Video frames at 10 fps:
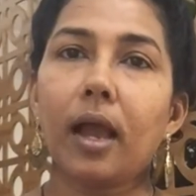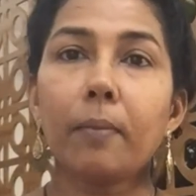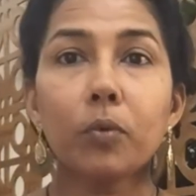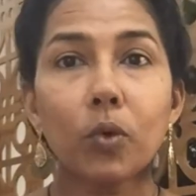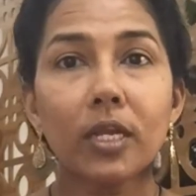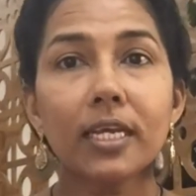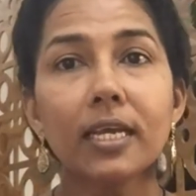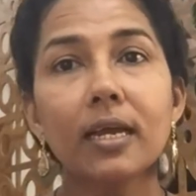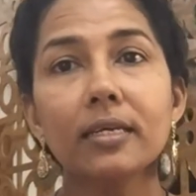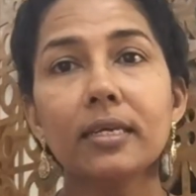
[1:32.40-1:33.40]
आपको
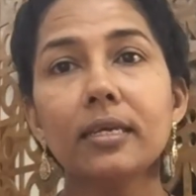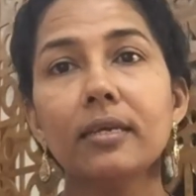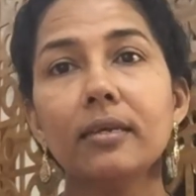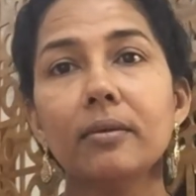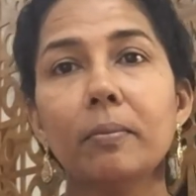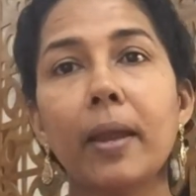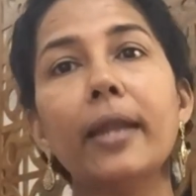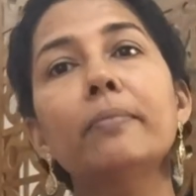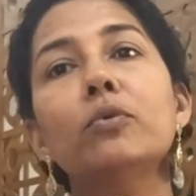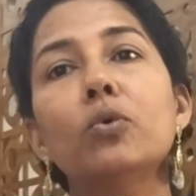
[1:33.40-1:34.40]
लगेगा कि
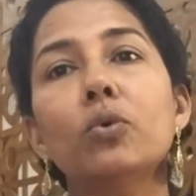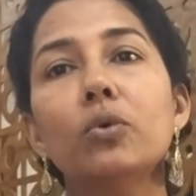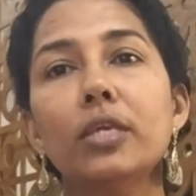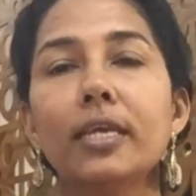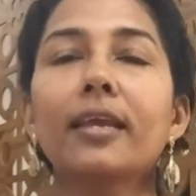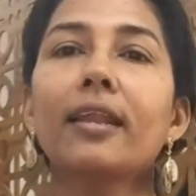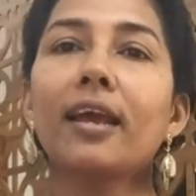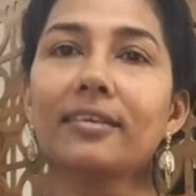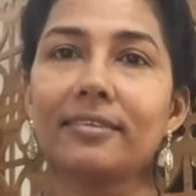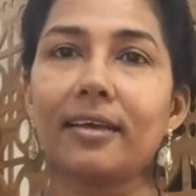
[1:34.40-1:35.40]
मैडम को ये
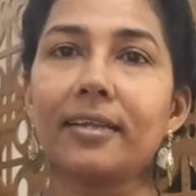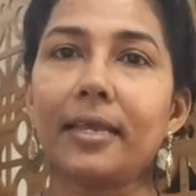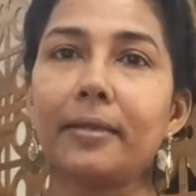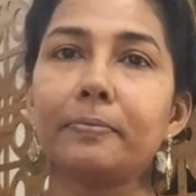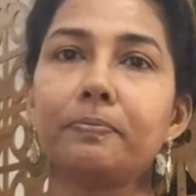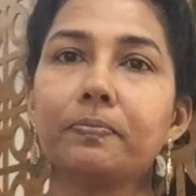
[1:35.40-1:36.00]
कहना आसान है